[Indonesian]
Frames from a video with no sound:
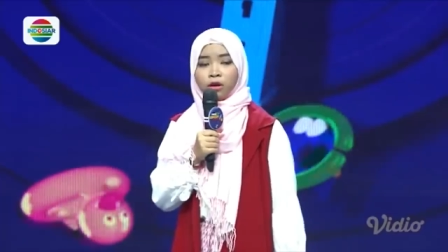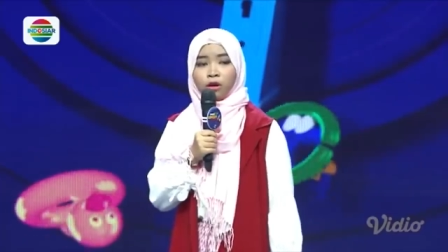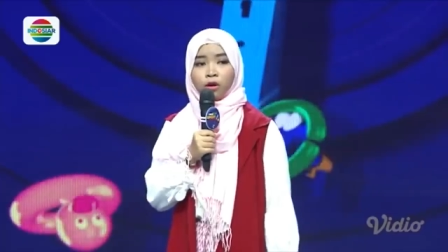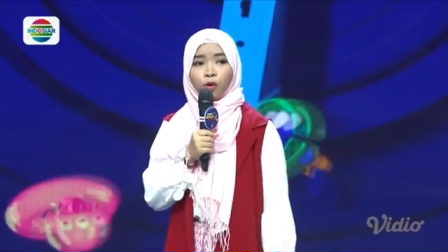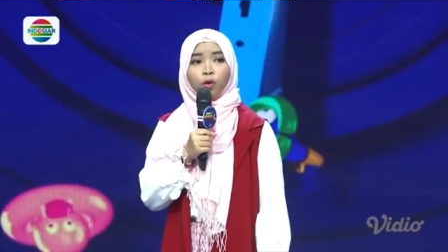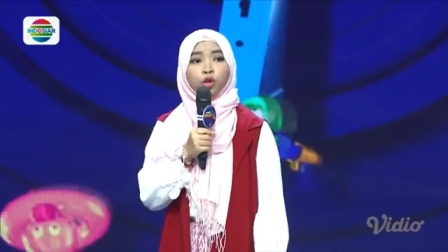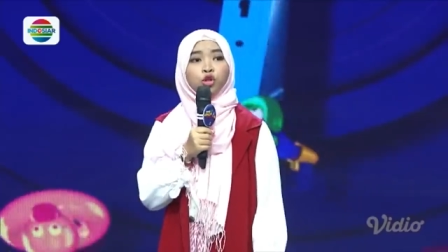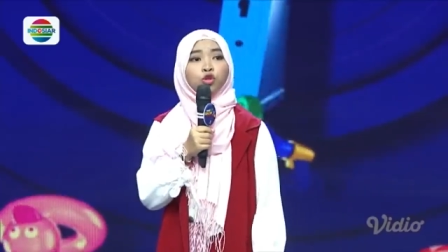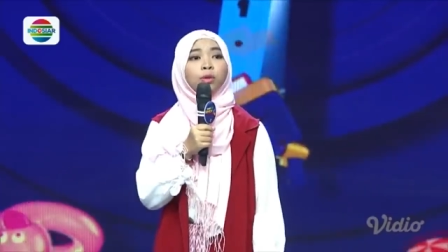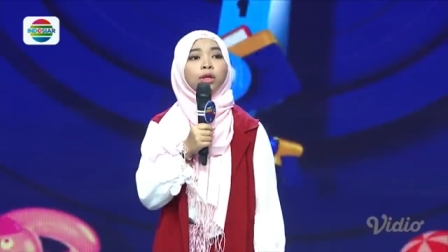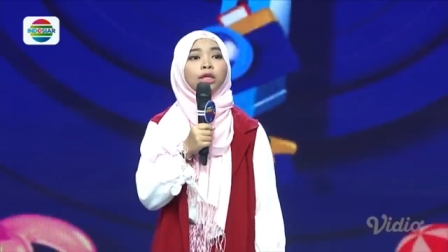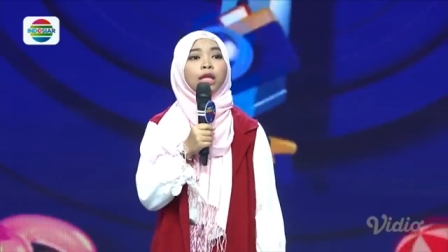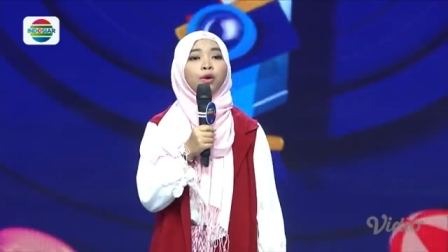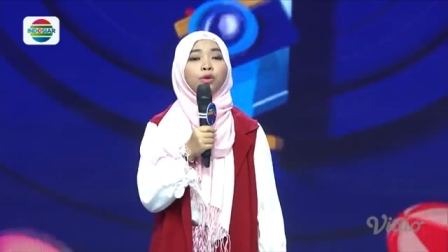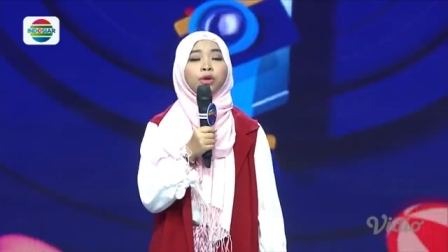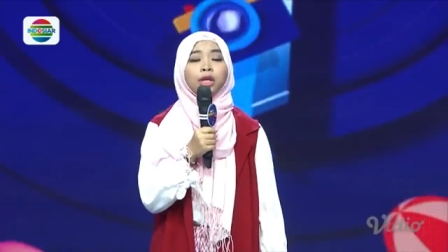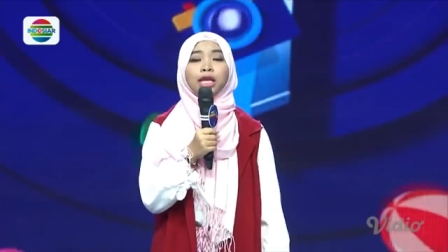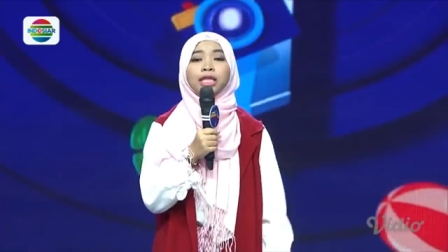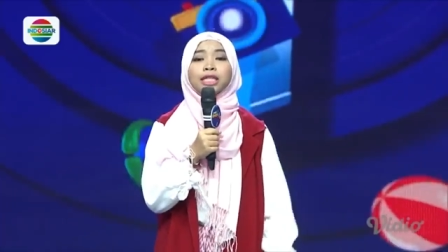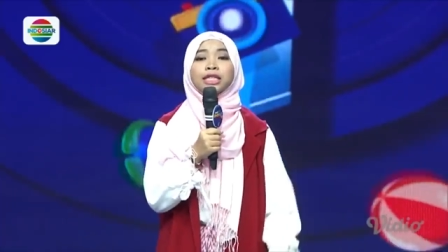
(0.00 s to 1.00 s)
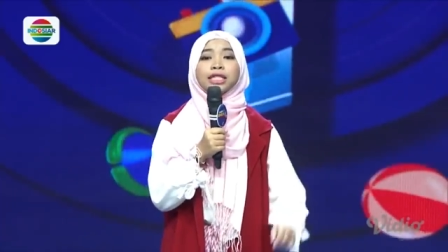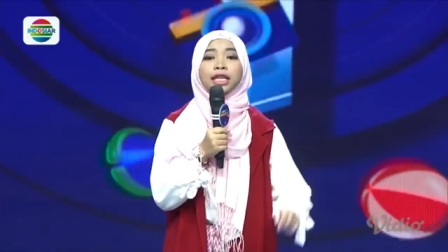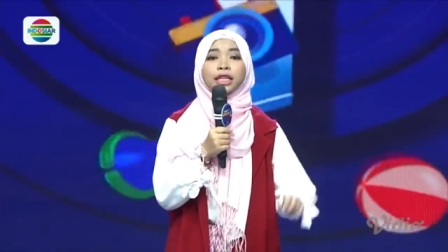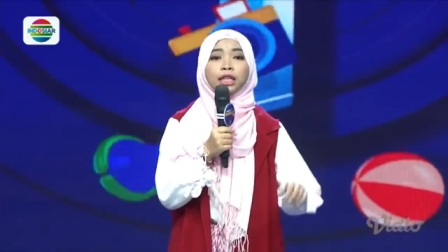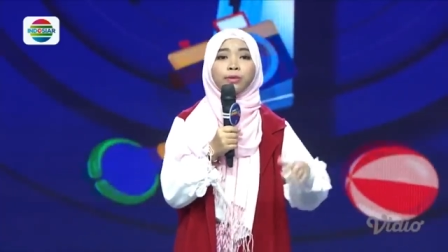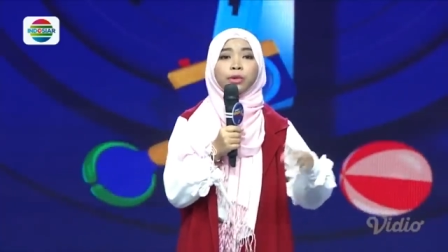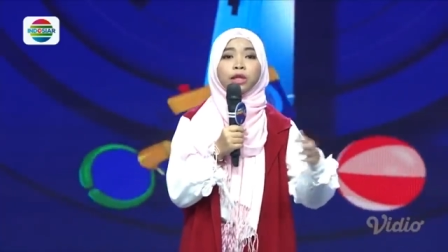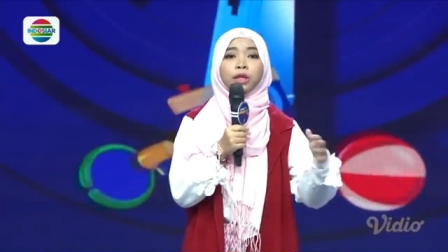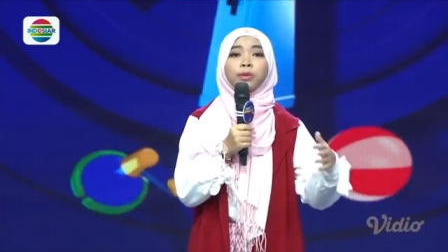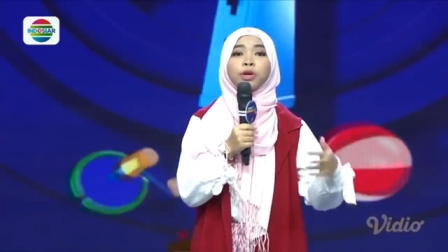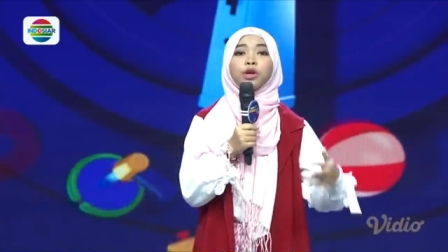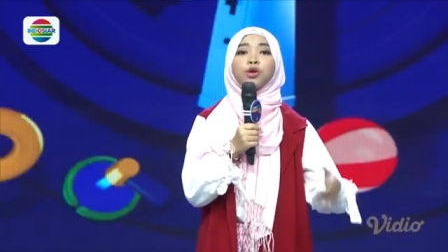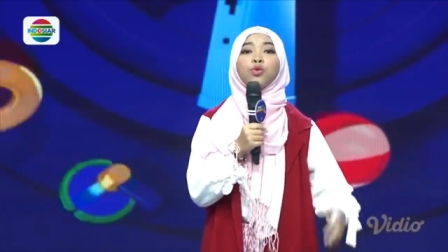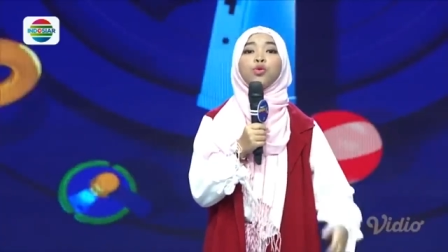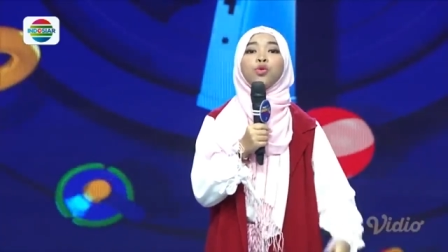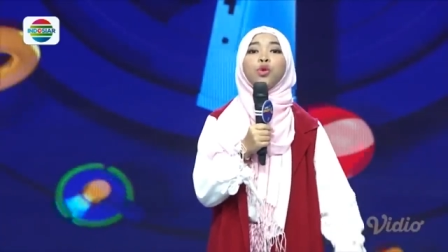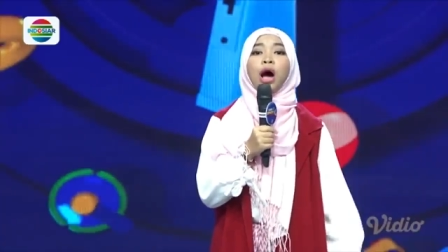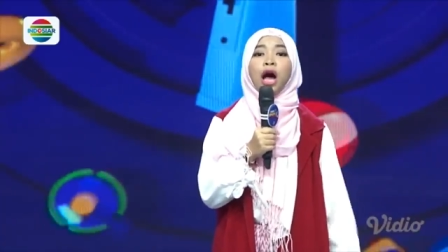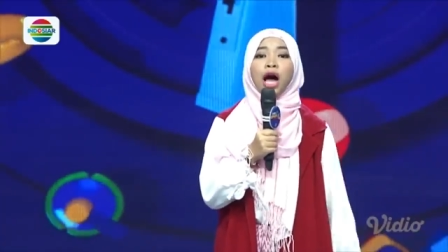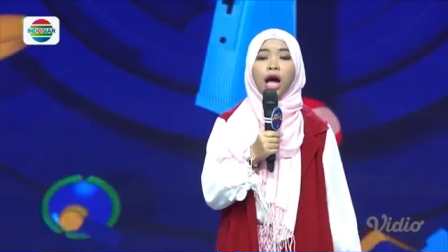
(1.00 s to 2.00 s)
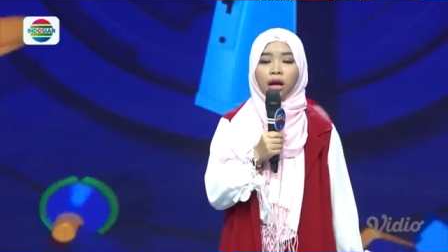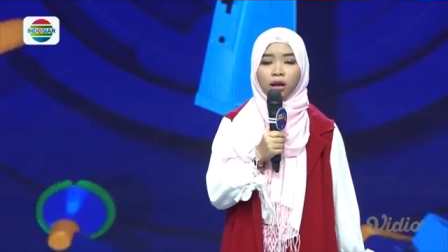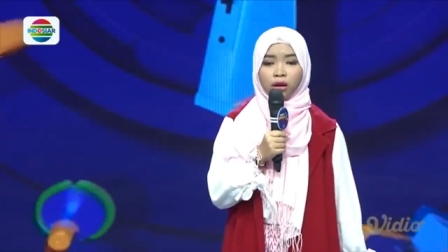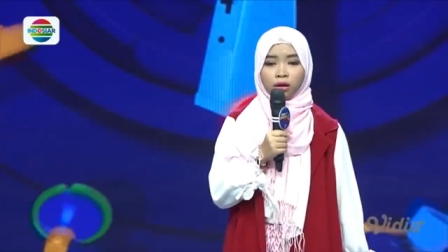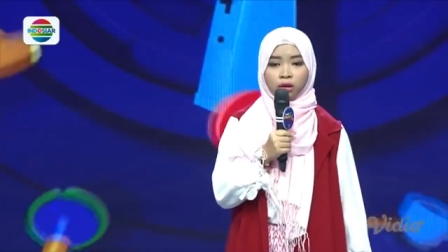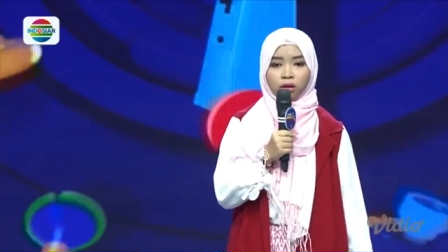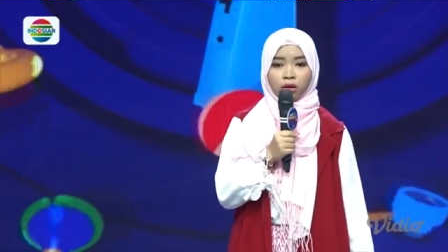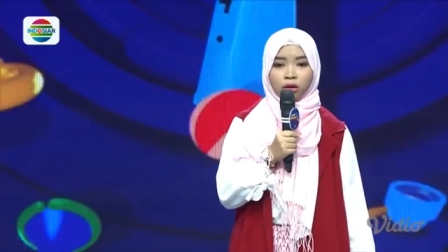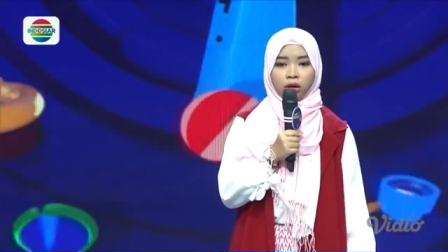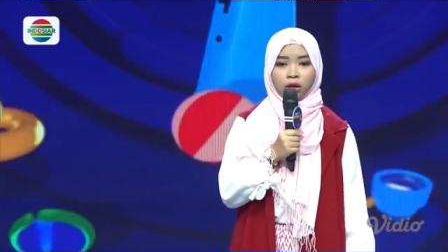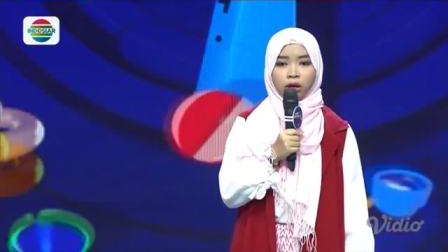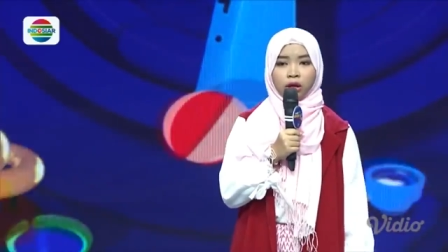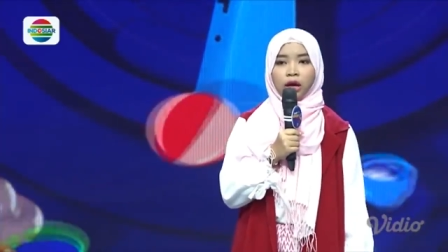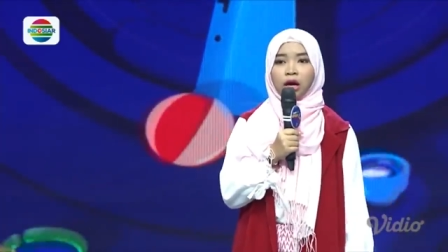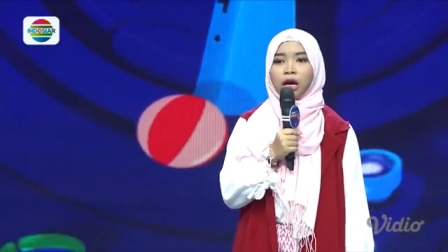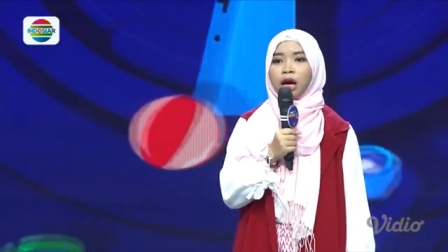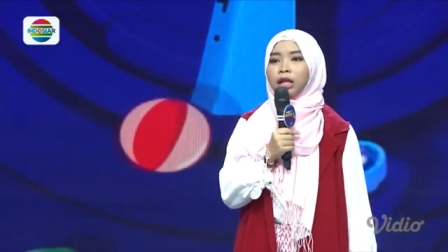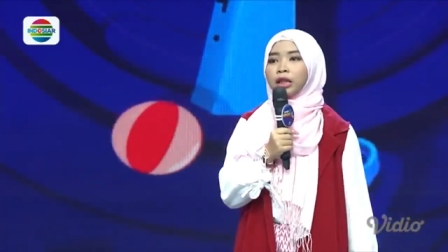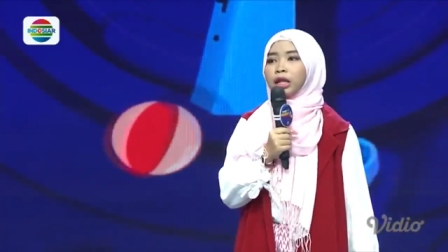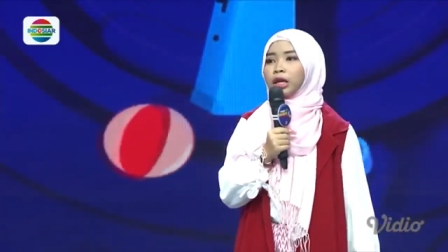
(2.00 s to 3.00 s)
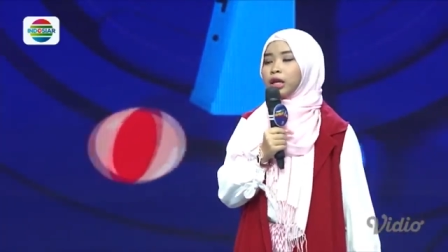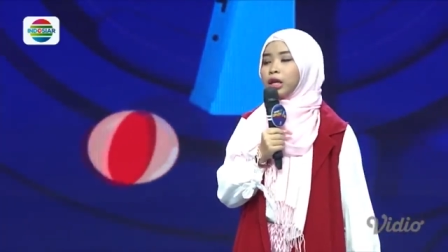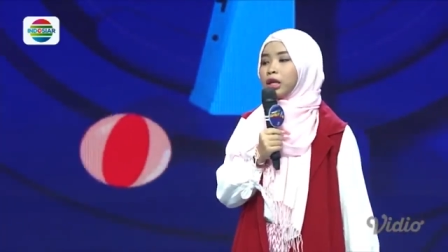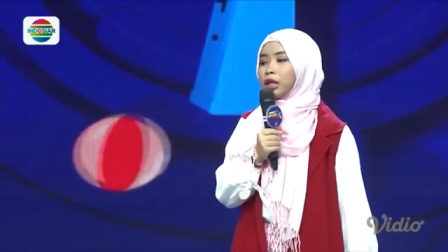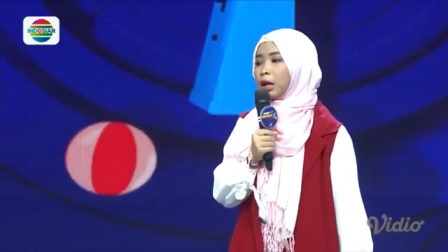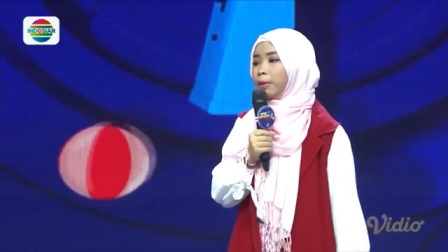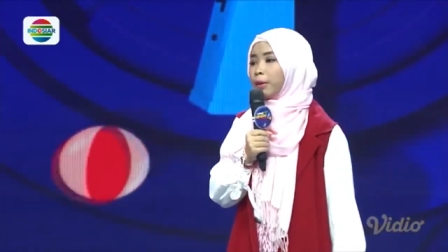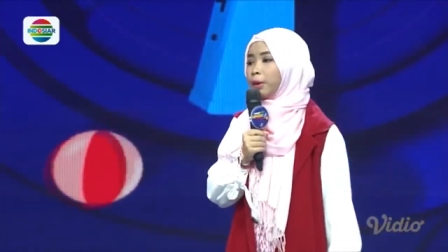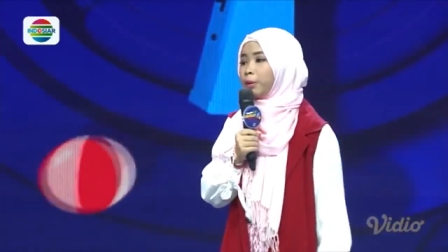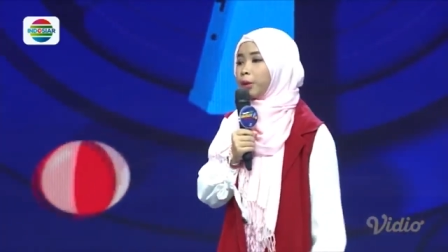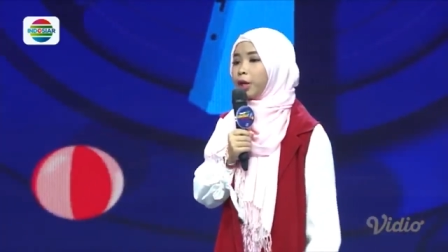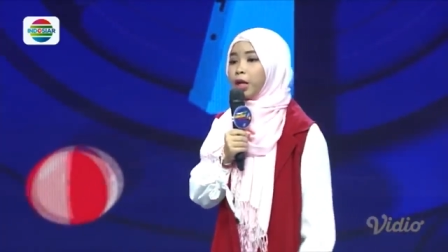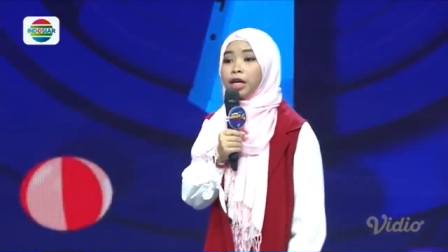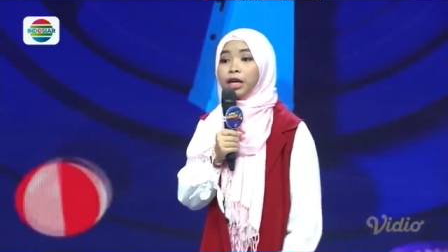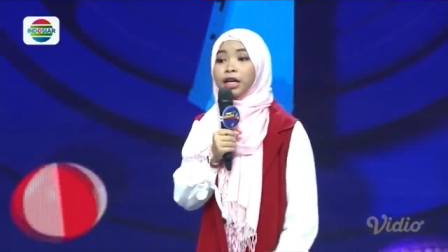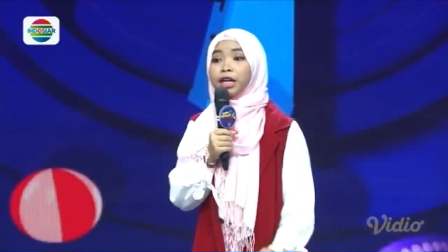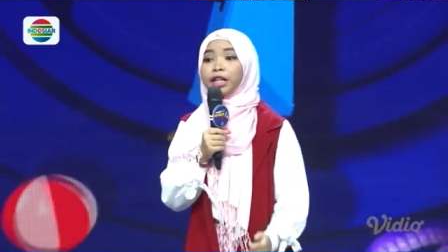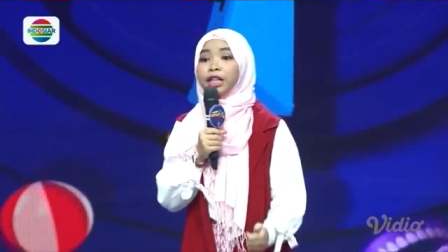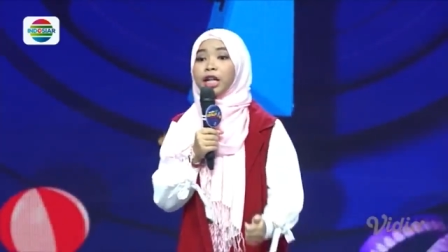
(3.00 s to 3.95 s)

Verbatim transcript: Gue cuma tahu dari cerita teman-teman gue. Yang katanya di Taman Mini ada kereta